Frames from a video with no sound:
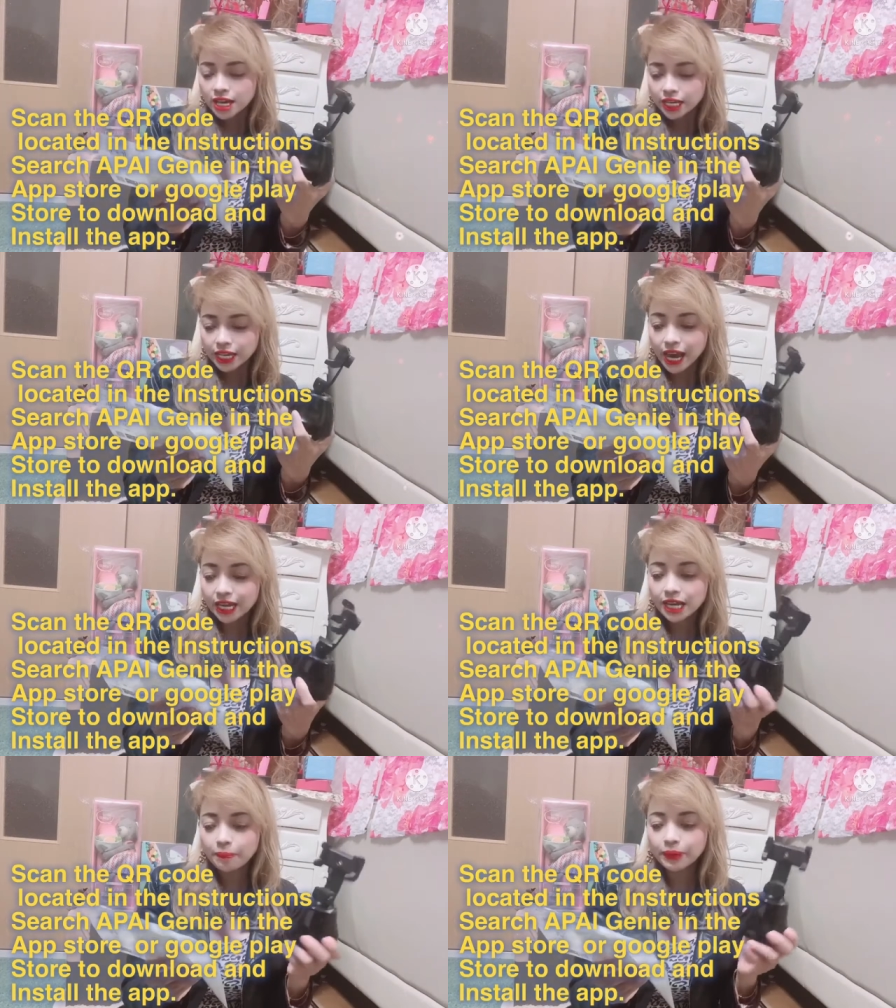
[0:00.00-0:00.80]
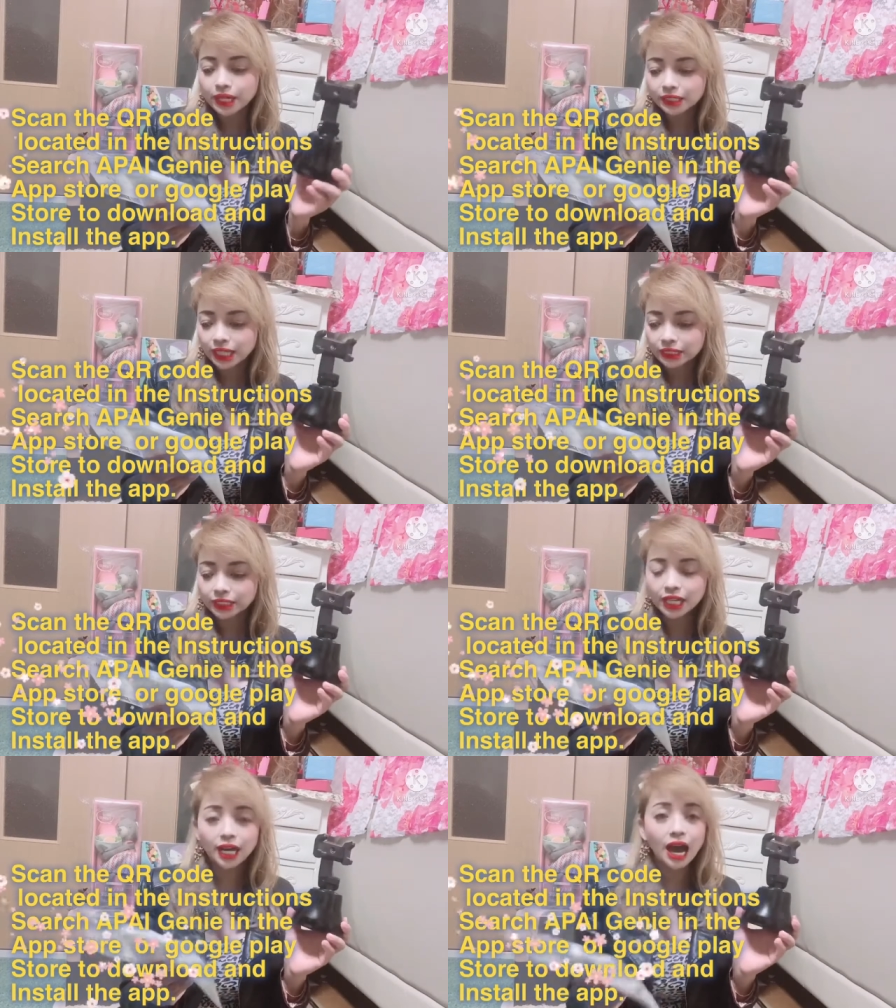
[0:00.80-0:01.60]
Ihanapin lang
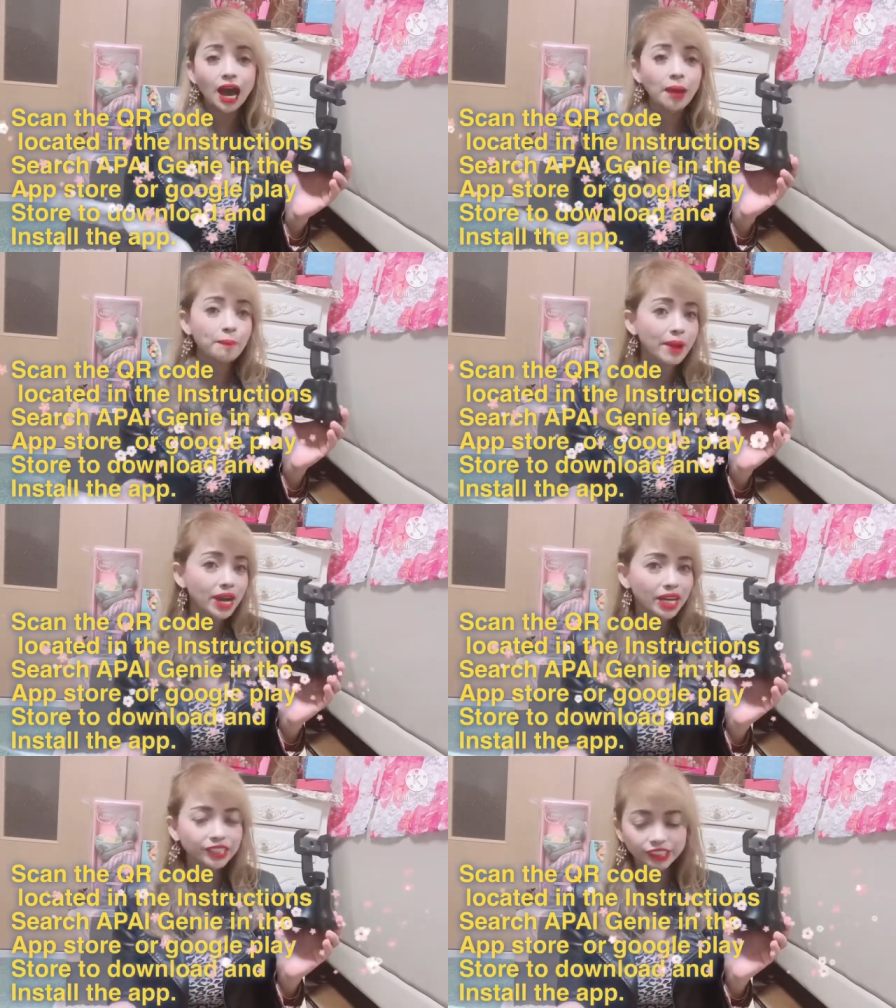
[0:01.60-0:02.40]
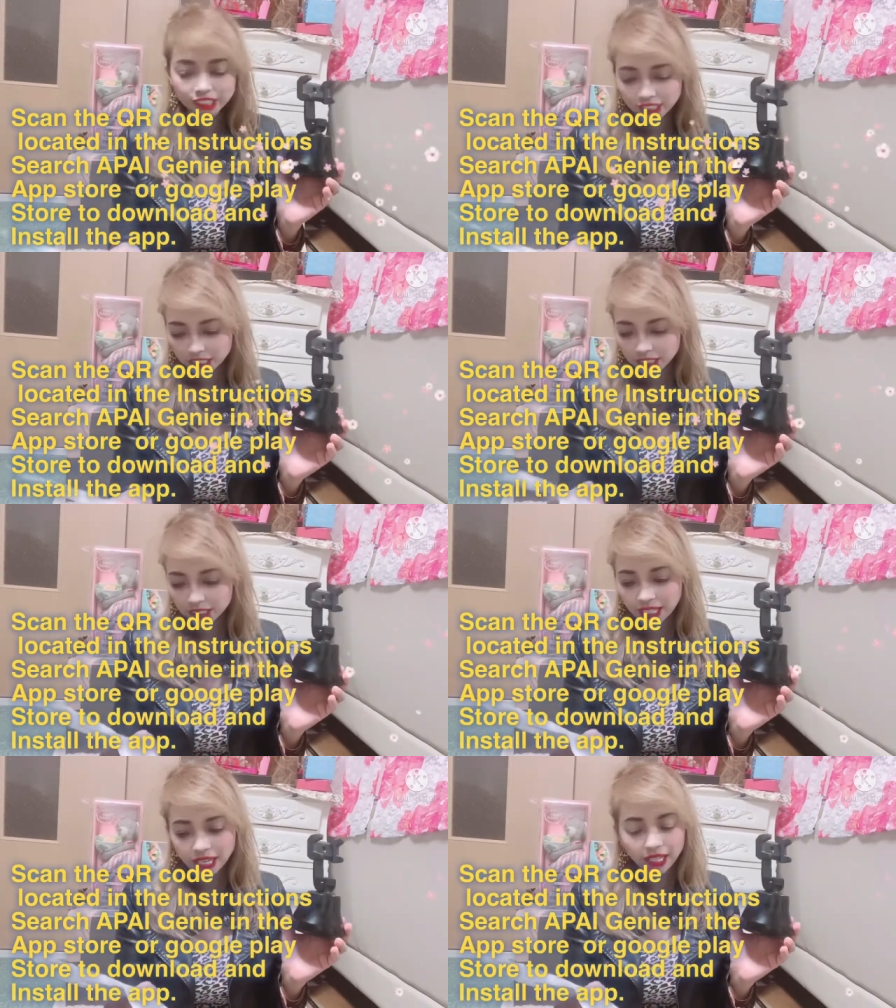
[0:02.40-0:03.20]
natin ang Apay Genie
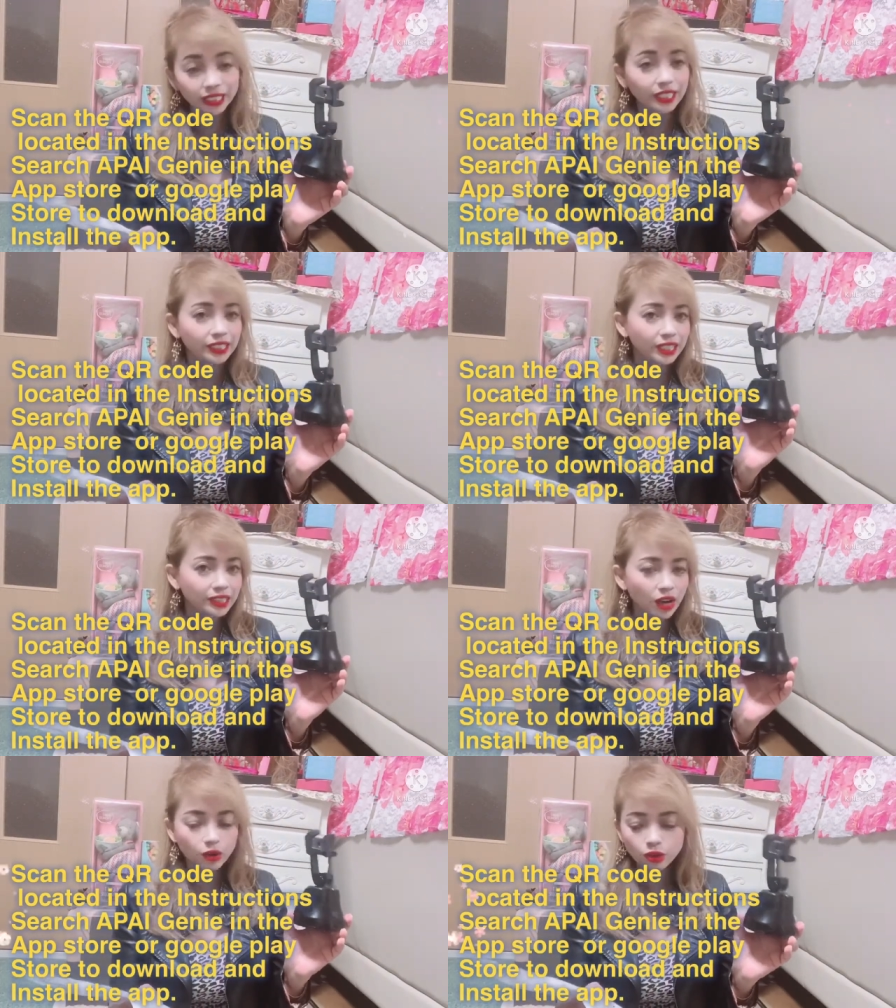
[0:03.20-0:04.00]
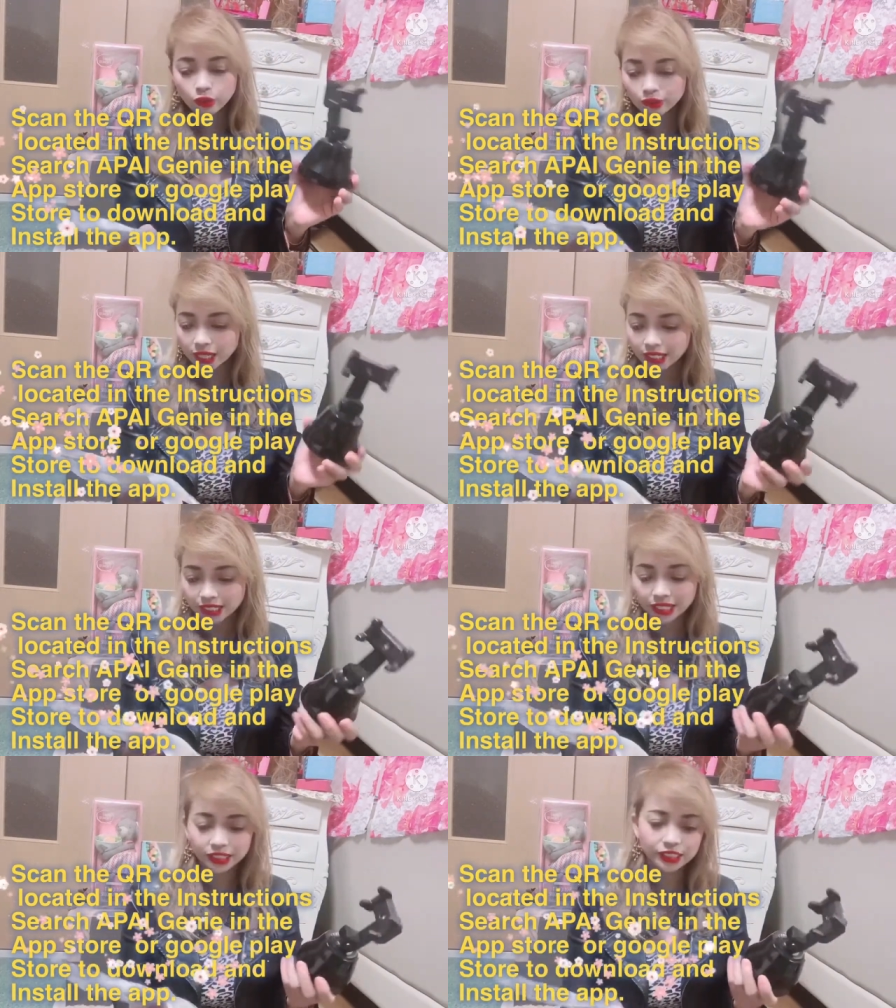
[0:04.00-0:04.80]
Den. Ida-download
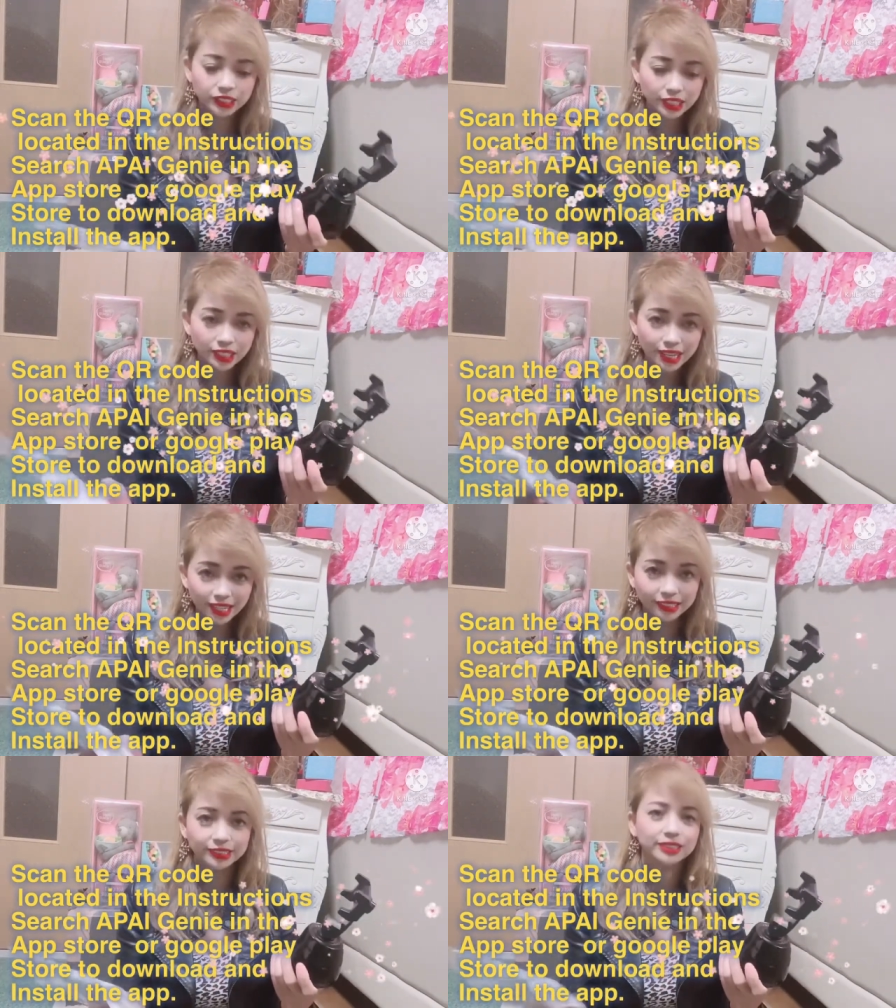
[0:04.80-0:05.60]
lang natin siya, guys.